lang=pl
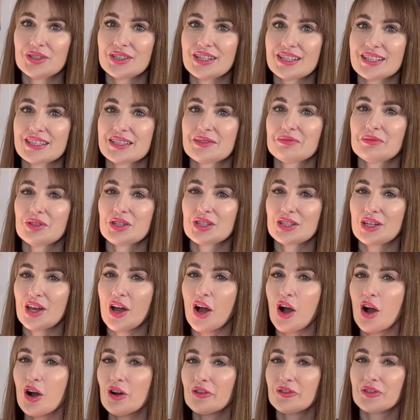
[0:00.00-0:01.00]
czas myślę
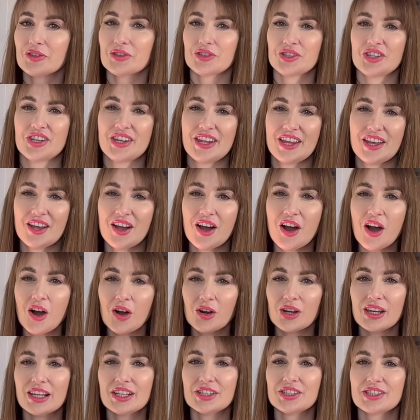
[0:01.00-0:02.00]
o wiośnie,
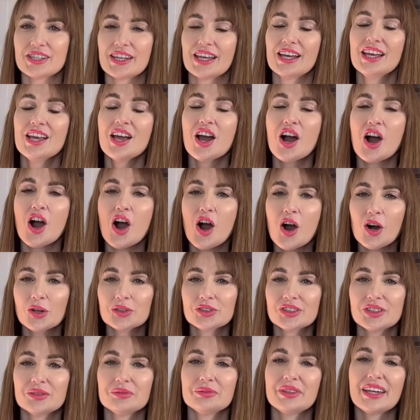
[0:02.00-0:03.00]
o lecie, o
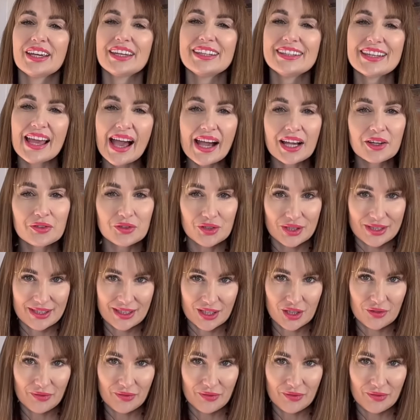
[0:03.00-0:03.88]
tym, jak wszystko